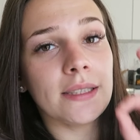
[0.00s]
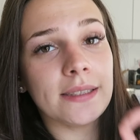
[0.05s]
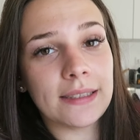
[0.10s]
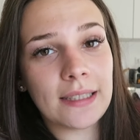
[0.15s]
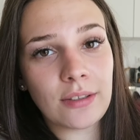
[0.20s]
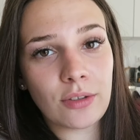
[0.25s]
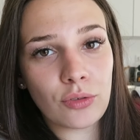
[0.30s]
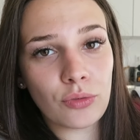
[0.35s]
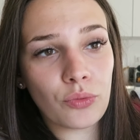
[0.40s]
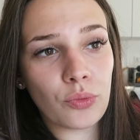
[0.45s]

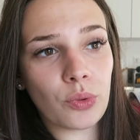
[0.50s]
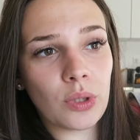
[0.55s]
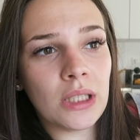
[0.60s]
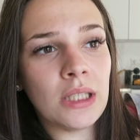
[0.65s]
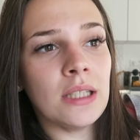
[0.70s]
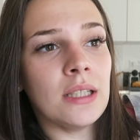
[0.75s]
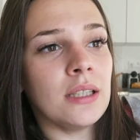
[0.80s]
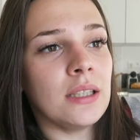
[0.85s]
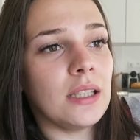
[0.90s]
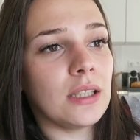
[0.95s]
cette
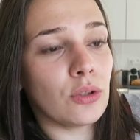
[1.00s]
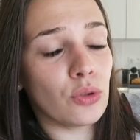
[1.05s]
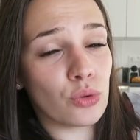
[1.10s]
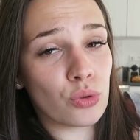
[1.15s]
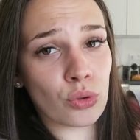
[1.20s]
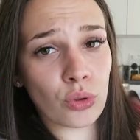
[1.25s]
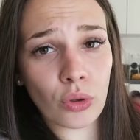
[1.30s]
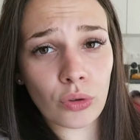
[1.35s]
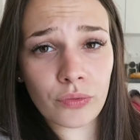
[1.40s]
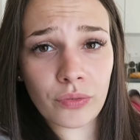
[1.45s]
nuit et que
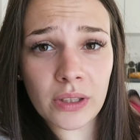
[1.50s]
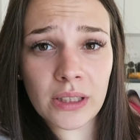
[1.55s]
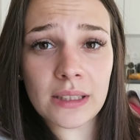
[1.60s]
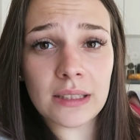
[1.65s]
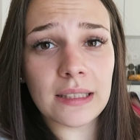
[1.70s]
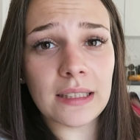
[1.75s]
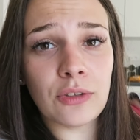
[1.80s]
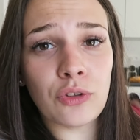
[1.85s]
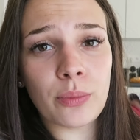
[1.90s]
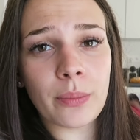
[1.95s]
je l'enlevais
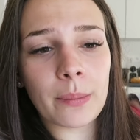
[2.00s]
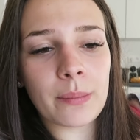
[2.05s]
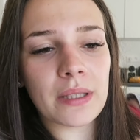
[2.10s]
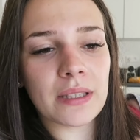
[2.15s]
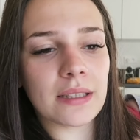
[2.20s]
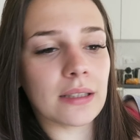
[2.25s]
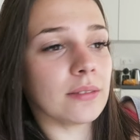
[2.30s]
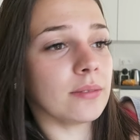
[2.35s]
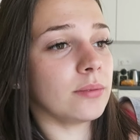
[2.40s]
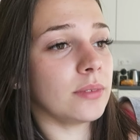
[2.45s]
dès demain
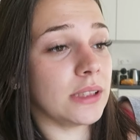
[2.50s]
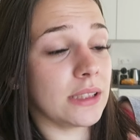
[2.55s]
matin.